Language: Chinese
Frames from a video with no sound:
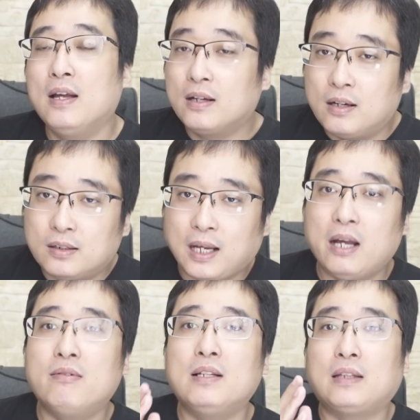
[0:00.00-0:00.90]
可是
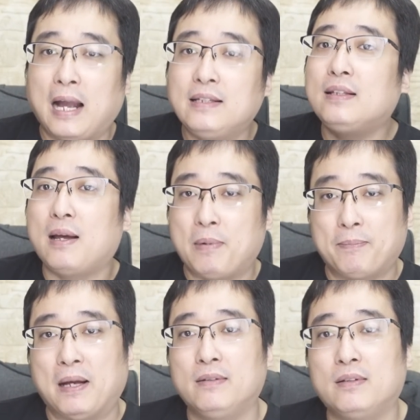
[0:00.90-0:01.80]
台湾台积电被
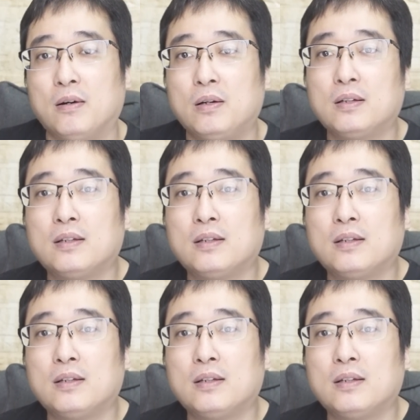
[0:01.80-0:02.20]
搬走，